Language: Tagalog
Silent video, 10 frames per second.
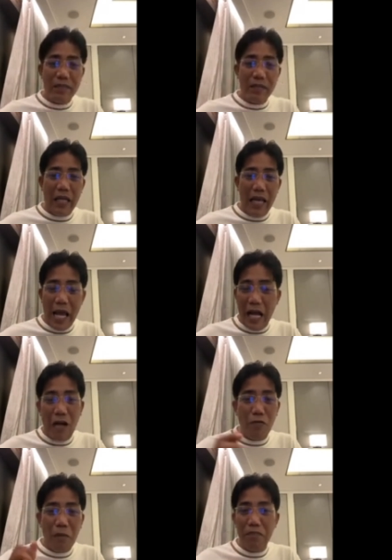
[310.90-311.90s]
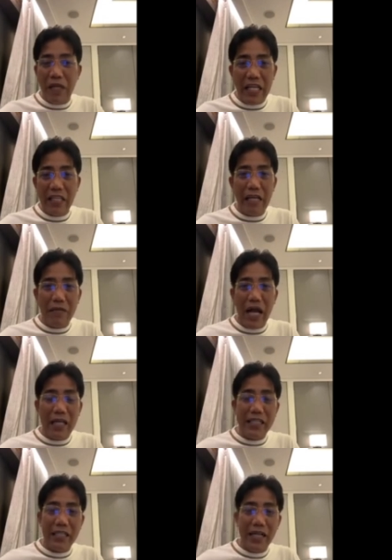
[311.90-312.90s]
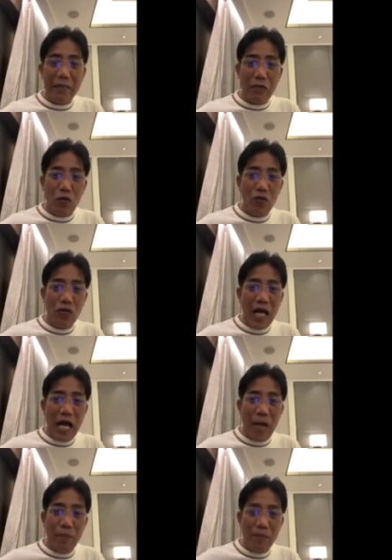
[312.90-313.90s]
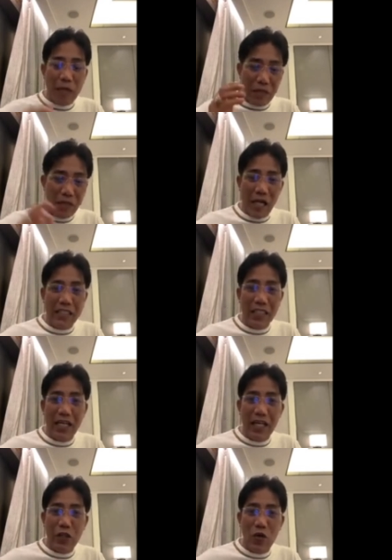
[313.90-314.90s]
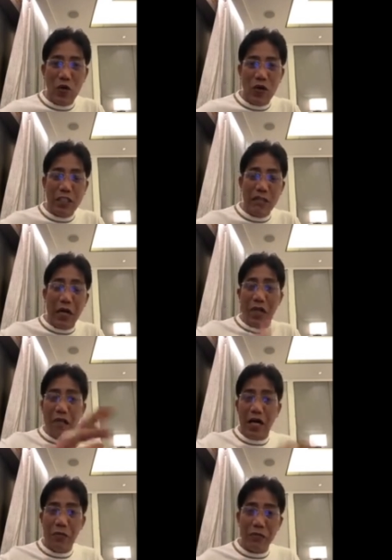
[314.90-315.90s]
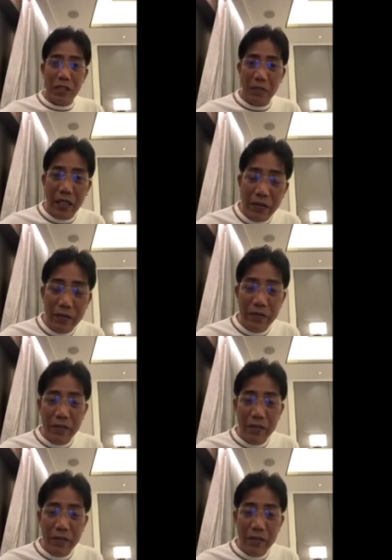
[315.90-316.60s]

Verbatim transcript: Kailangan ko pang piliting magising ng matulog ng hapon para magising ng ganong oras para makausap kayo.